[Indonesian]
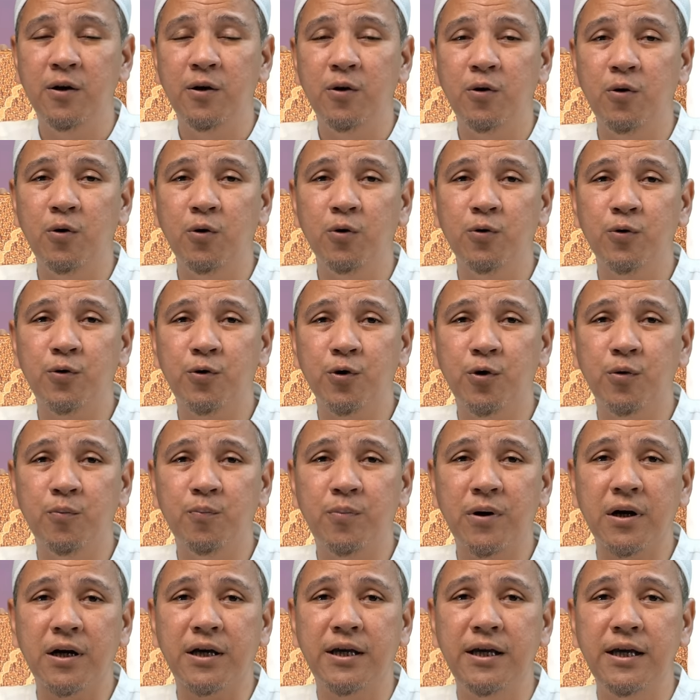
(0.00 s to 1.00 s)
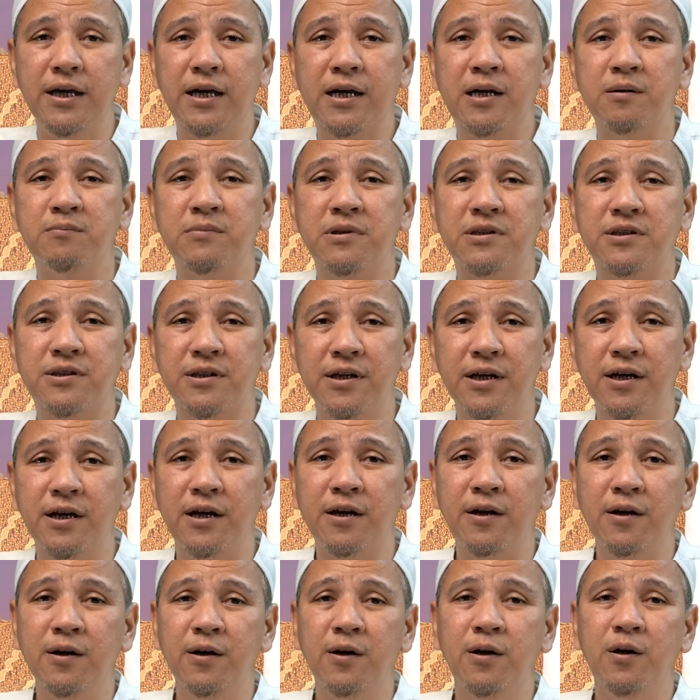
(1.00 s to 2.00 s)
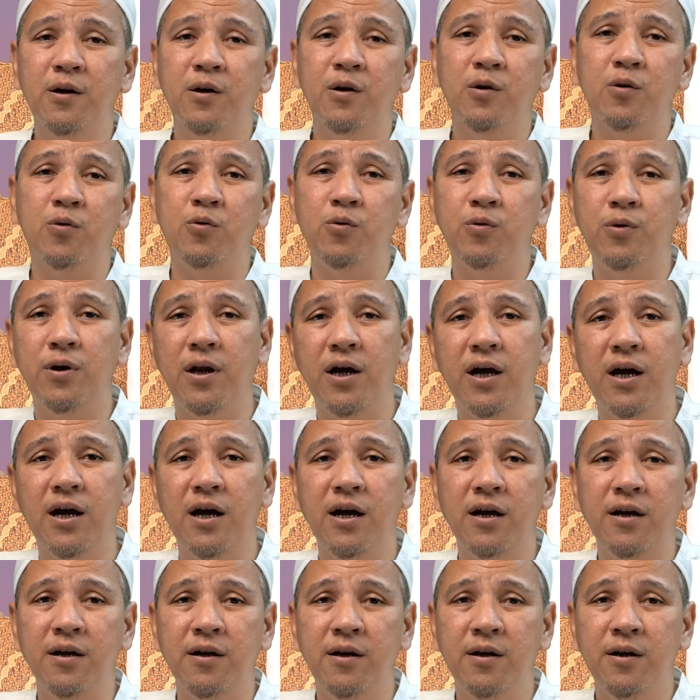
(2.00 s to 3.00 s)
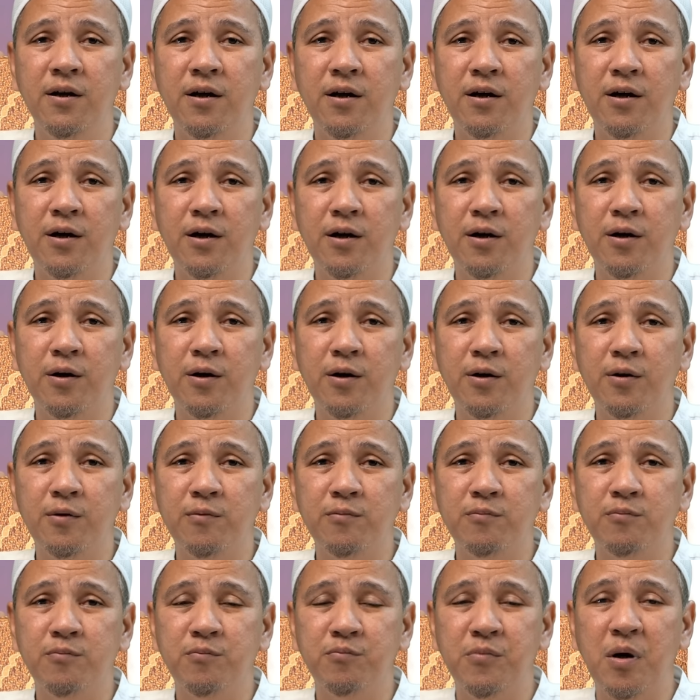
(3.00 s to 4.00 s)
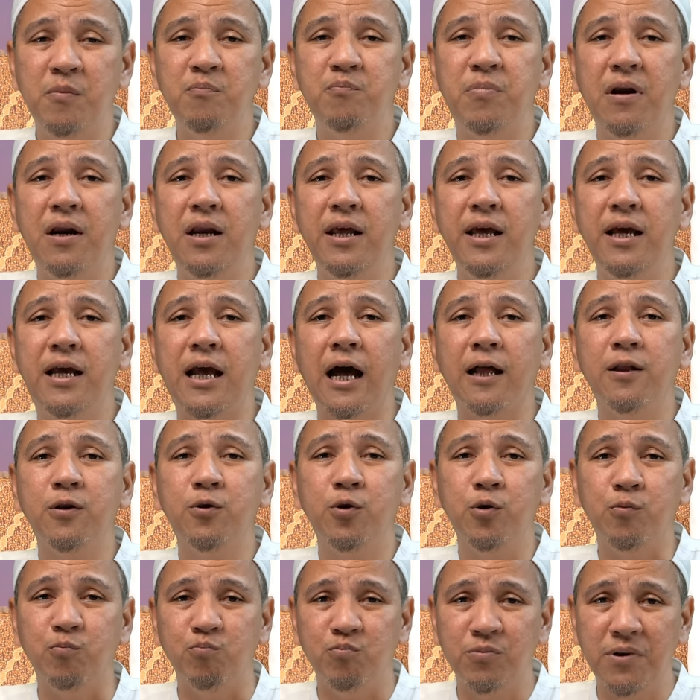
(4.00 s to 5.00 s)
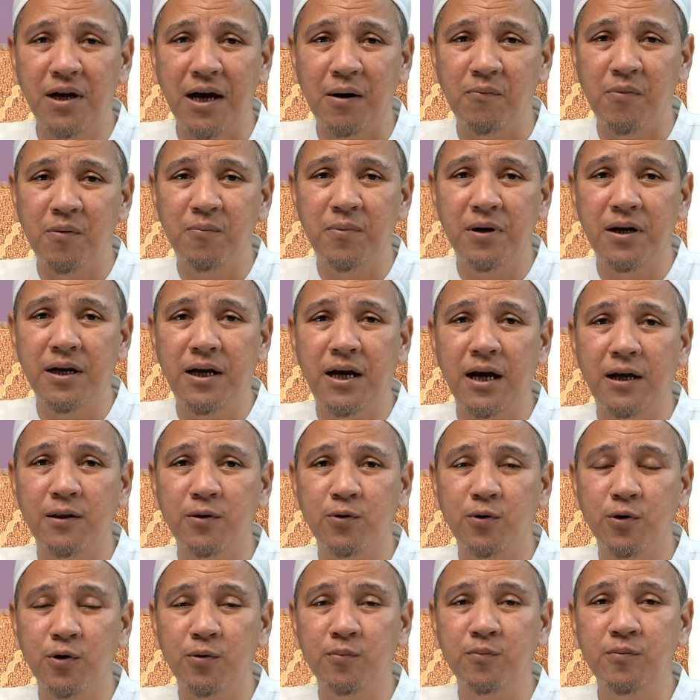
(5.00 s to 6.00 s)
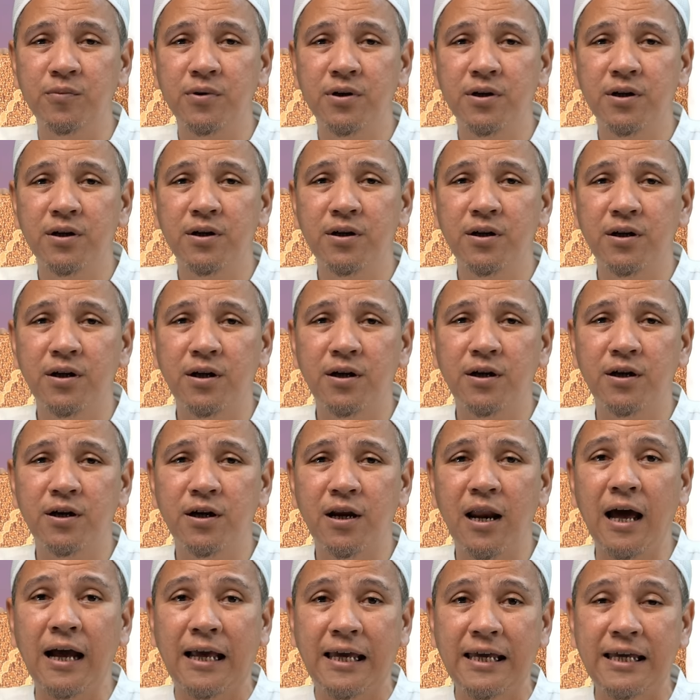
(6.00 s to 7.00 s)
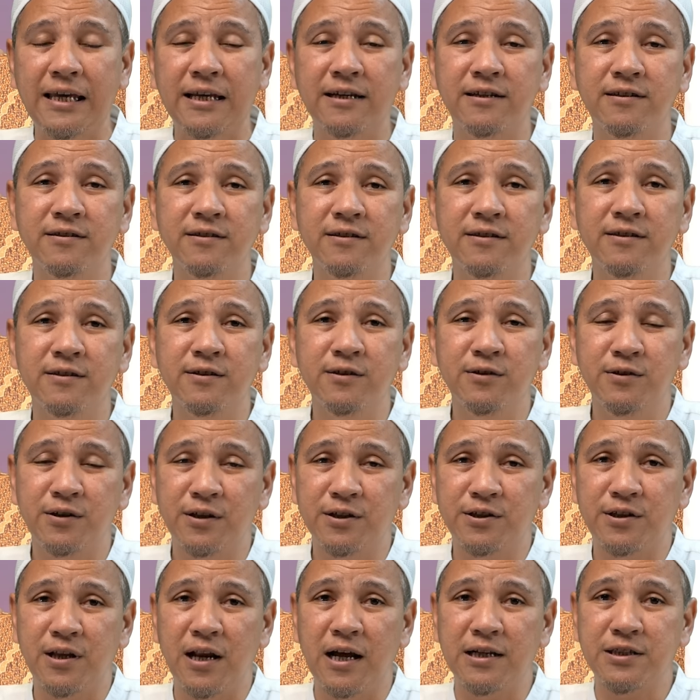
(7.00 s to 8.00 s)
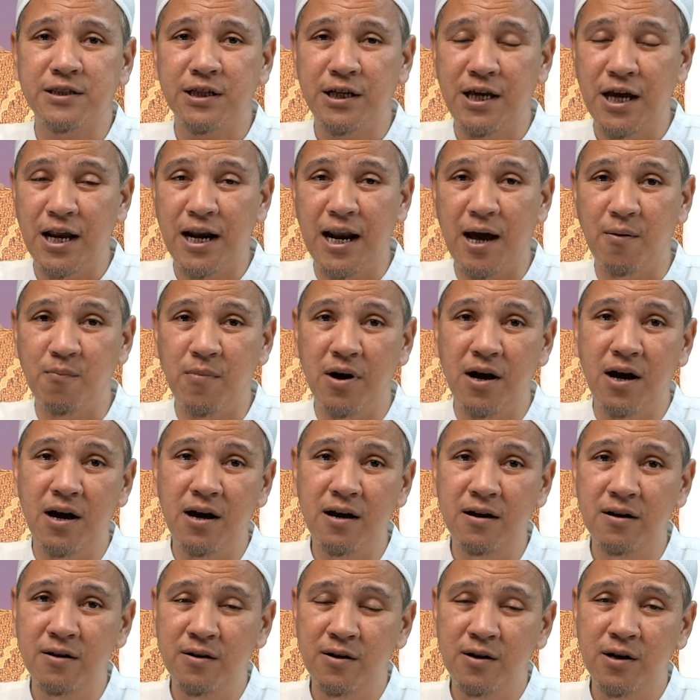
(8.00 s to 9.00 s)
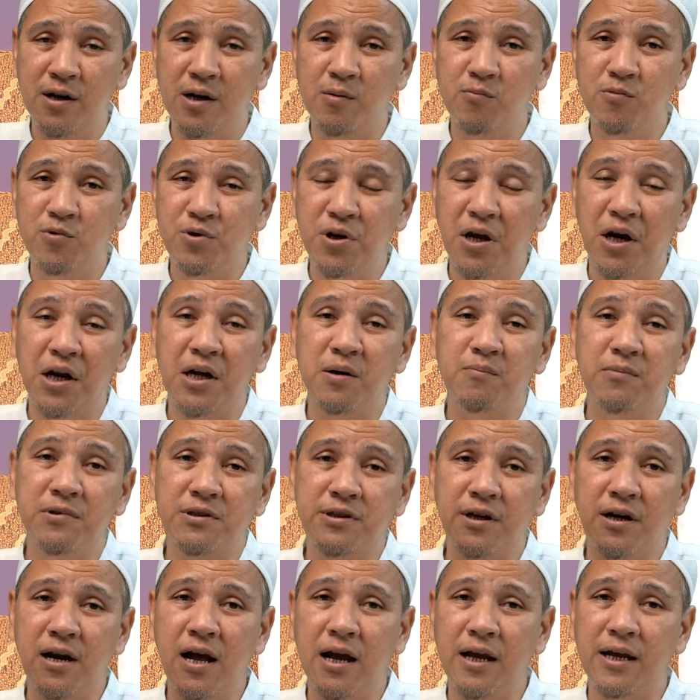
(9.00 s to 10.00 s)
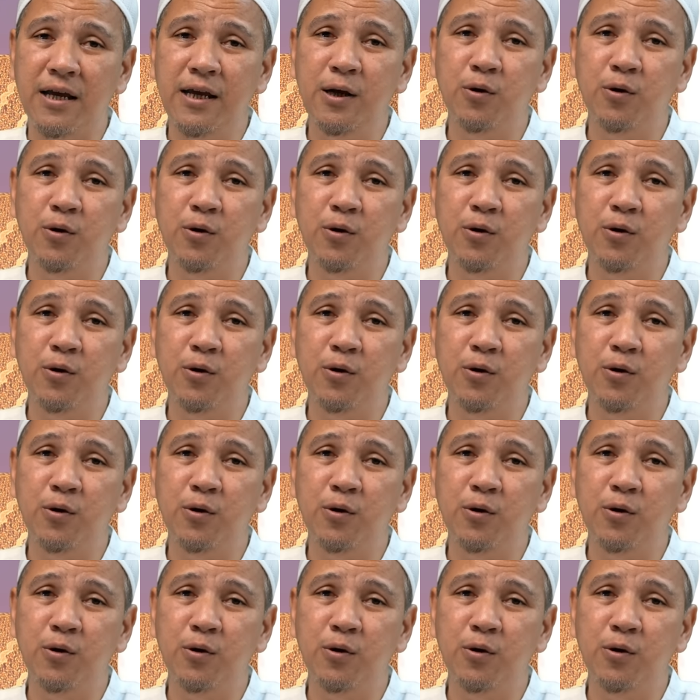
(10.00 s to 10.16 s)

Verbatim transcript: untuk pergi ke Mesir guna eh, membeli gandum ya membeli gandum lagi. Jadi setelah sekian lama kemudian ke Mesir lagi